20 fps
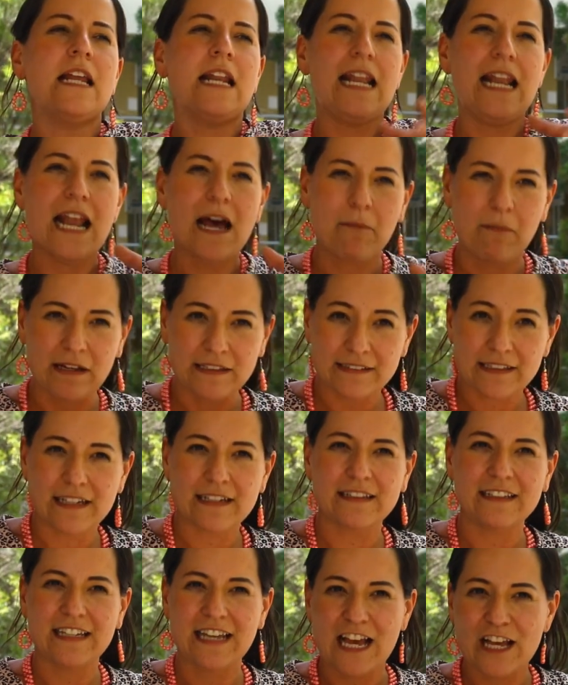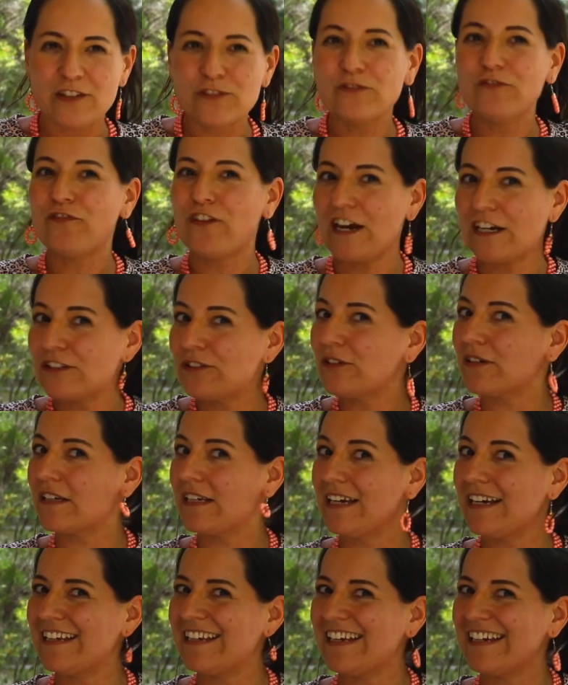La maternidad es un factor
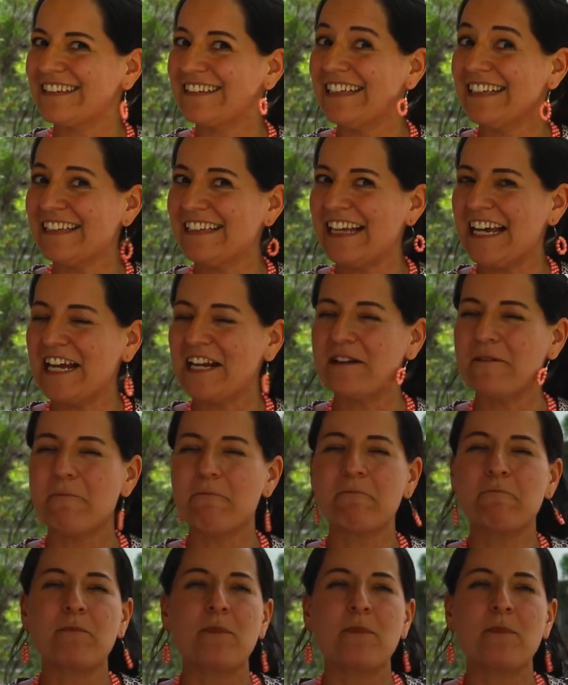que hay que atender